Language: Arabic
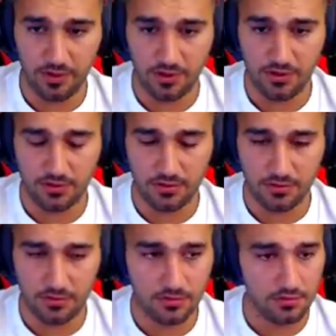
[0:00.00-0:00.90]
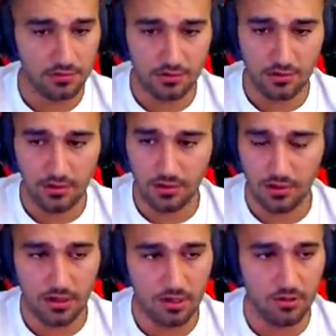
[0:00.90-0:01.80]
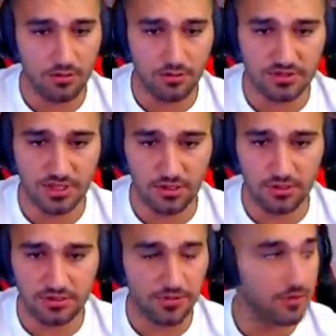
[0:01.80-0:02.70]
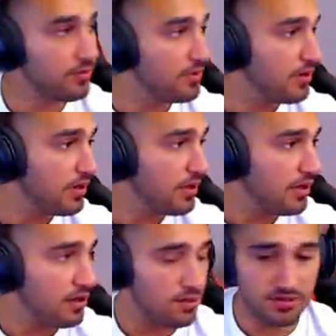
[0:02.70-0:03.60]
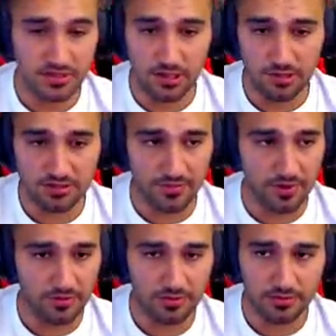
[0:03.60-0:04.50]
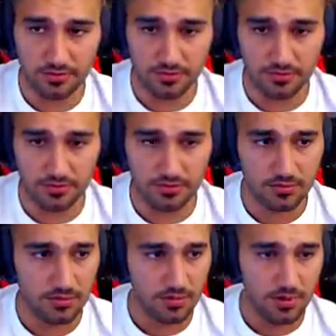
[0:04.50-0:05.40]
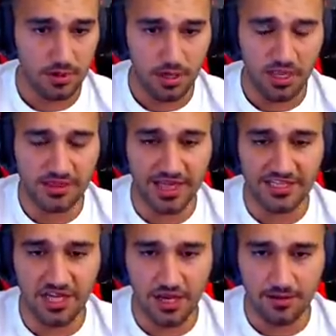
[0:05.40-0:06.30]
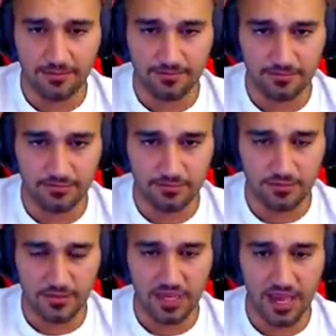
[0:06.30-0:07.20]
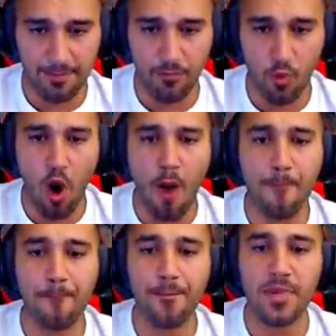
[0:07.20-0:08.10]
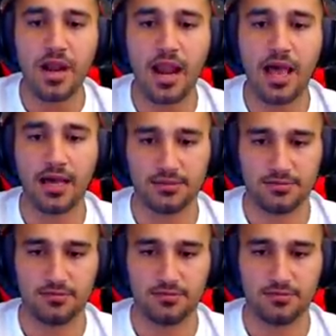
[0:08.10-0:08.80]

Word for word: والله لوز اللوز برو لوز اللوز برو الثلج يب ووب لا